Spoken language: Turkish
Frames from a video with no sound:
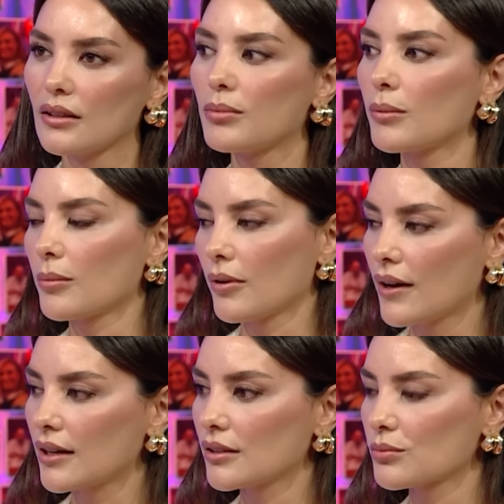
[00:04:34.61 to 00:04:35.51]
babama
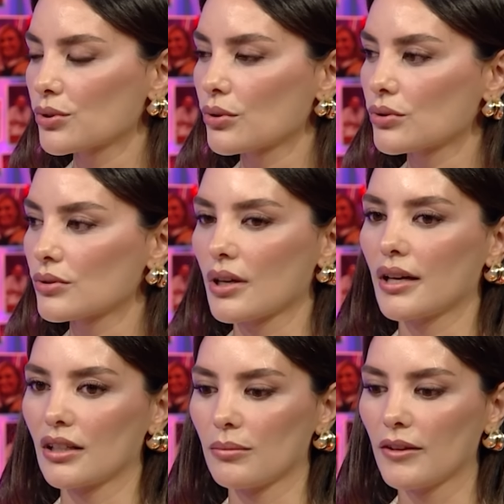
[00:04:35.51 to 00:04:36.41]
verdiğim söz,
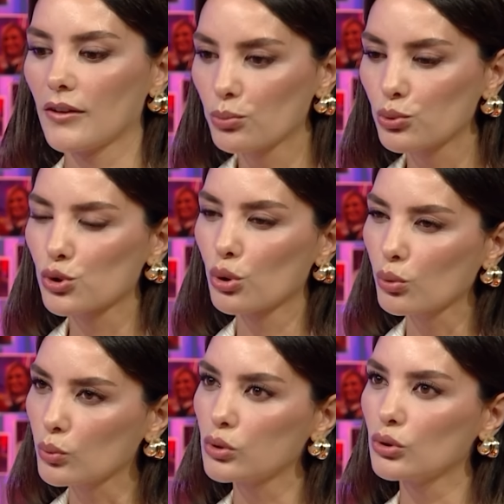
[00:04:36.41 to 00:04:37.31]
anneme ve bu
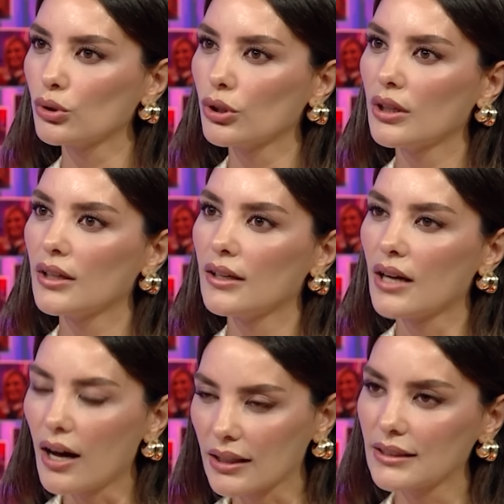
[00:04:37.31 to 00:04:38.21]
sorumluluğu
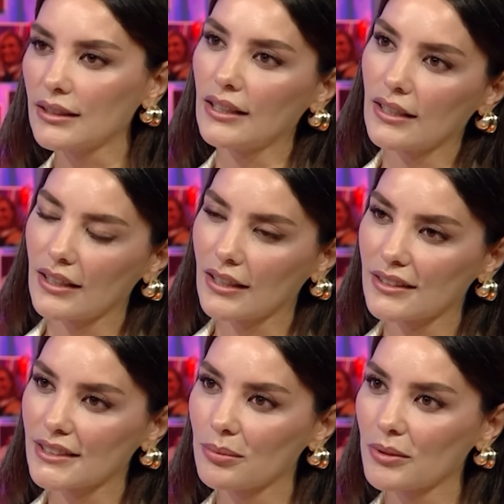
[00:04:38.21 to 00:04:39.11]
hakkıyla yerine
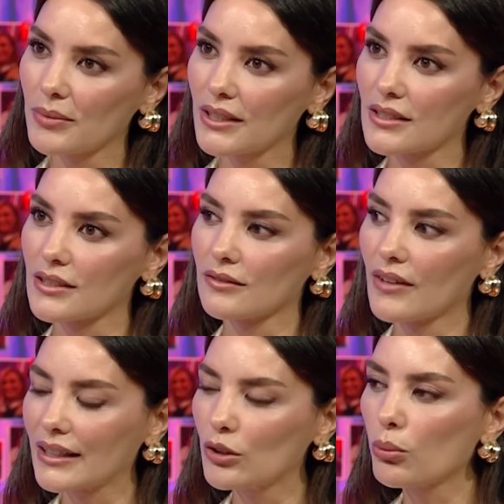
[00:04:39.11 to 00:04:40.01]
getirebilmek için
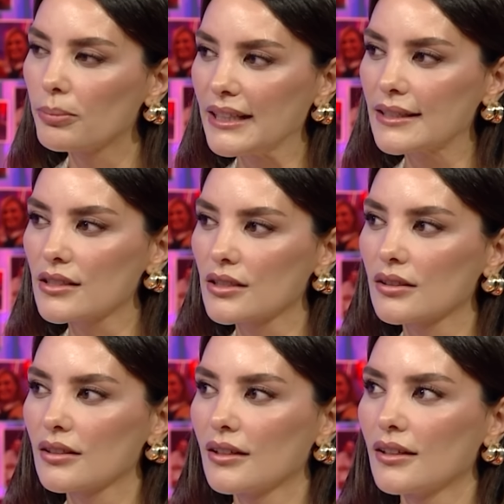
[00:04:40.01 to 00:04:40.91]
verdiği o bilinç
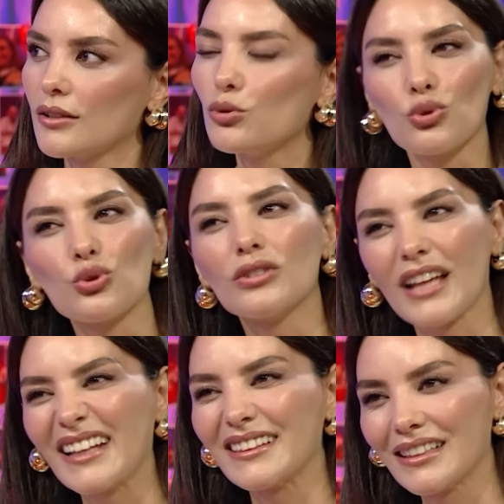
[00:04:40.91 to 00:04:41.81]

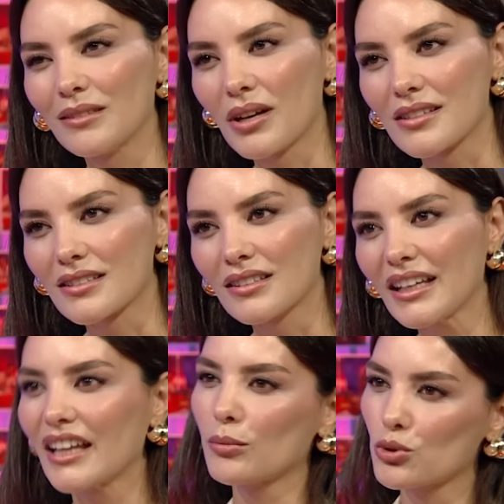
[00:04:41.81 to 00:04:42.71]
yüzünden diyeyim aslında
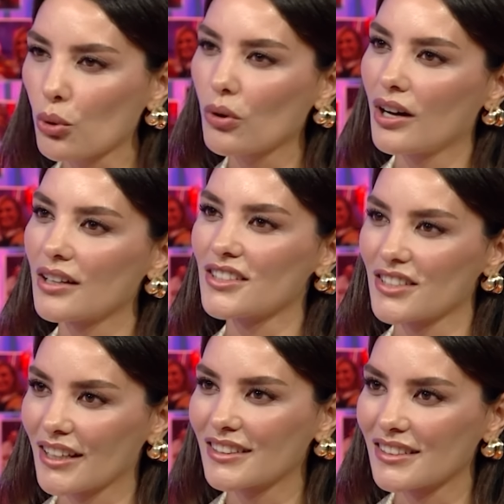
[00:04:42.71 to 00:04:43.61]
kendime çok acı
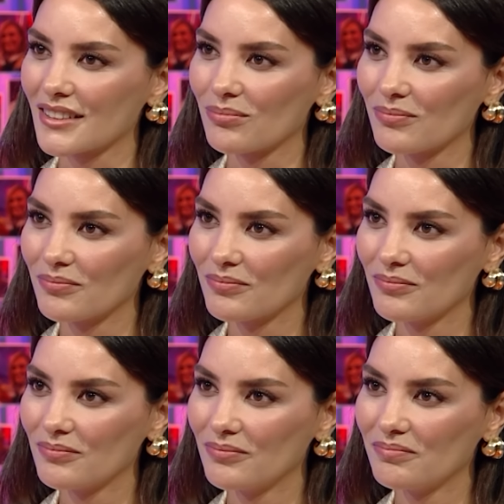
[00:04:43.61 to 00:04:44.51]
çektirdim.
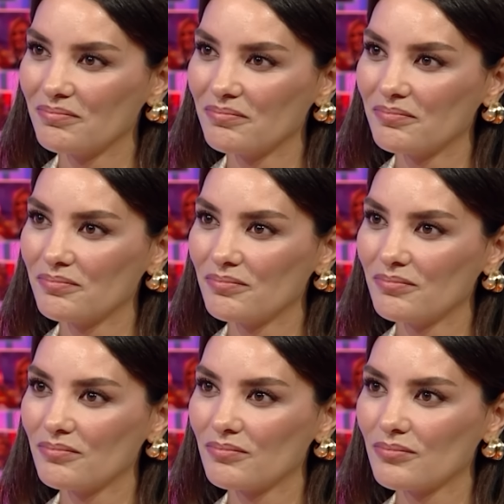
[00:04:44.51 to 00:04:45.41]
İyi bir
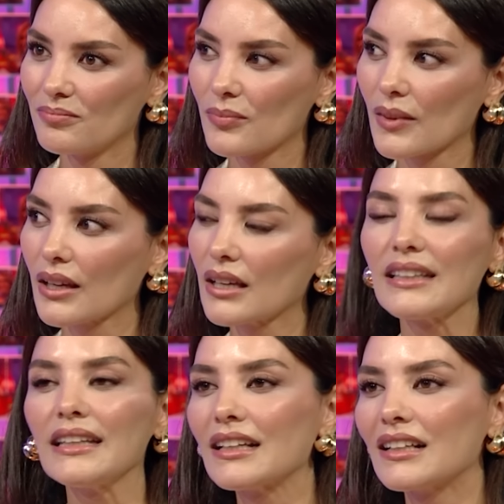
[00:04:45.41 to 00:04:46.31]
şey mi bu?
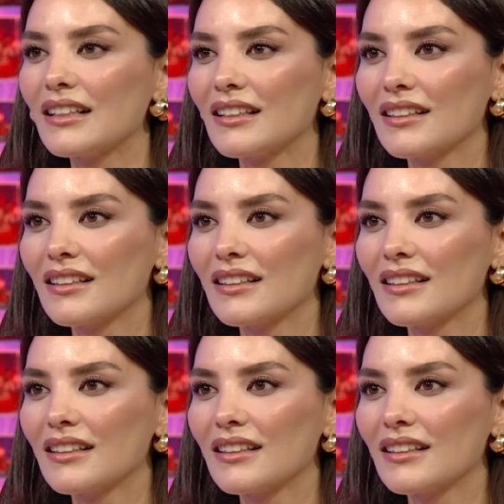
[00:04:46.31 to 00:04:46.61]
Değil.